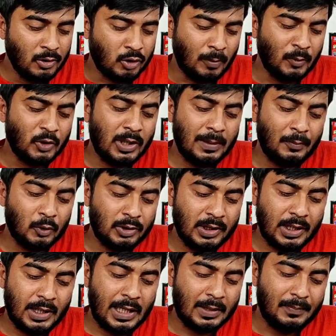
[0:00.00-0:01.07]
সম্প্রতি এই
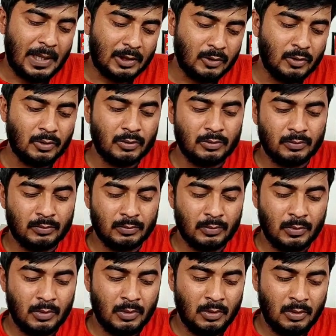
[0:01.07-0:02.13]
পত্রিকার এক পাঠক
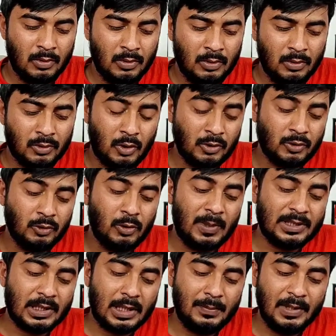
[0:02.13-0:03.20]
সংস্কৃত
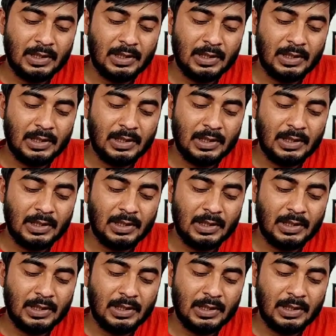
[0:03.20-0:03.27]
ভাষাকে